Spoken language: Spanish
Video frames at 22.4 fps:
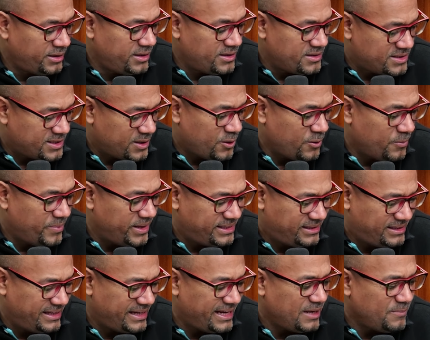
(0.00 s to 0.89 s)
se
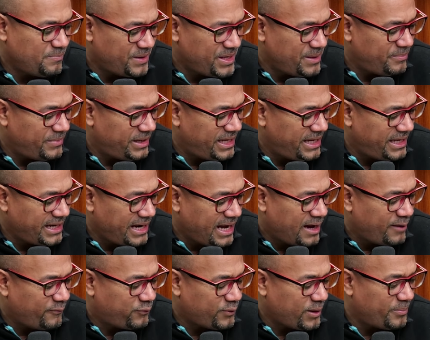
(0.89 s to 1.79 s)
convertía en el primer
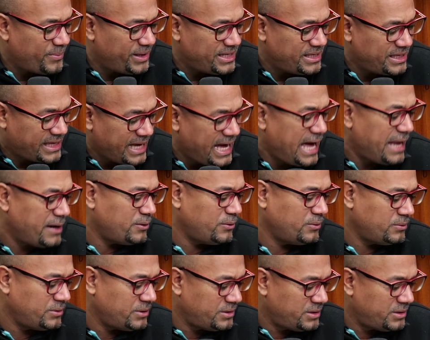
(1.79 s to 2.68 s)
afroamericano